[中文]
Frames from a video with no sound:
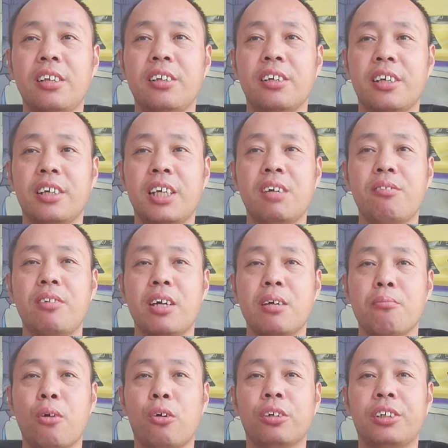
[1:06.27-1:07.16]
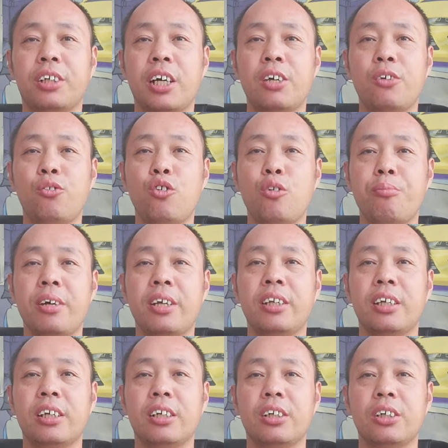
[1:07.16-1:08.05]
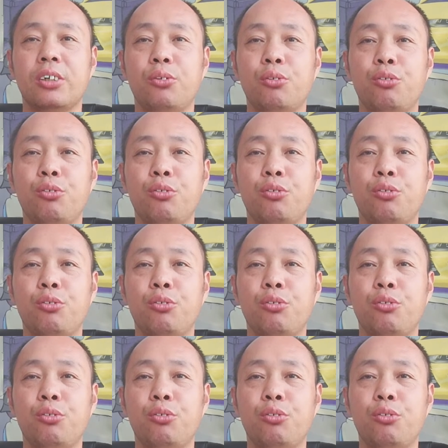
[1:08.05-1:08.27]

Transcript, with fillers: 你因为某些愚民的